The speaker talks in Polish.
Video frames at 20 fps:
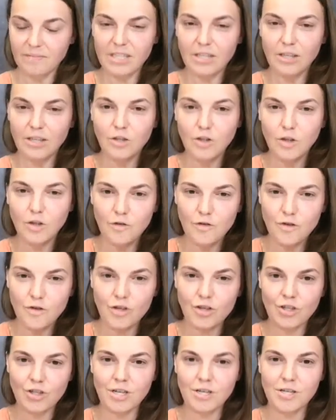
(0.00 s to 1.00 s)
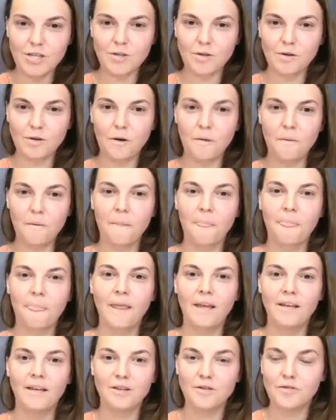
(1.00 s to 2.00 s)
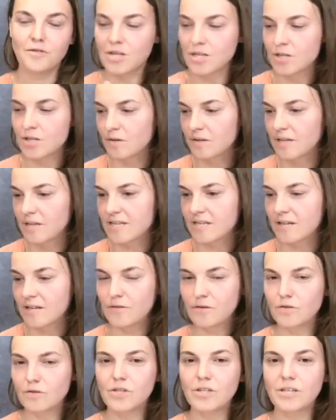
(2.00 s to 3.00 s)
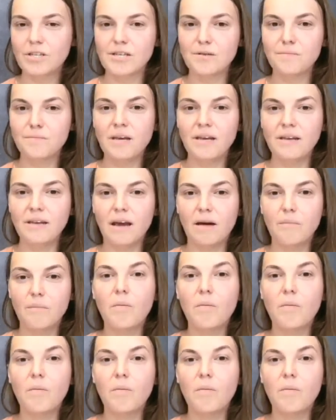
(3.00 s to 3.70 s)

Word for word: to wszystko, to wszystko na zewnątrz się zmienia,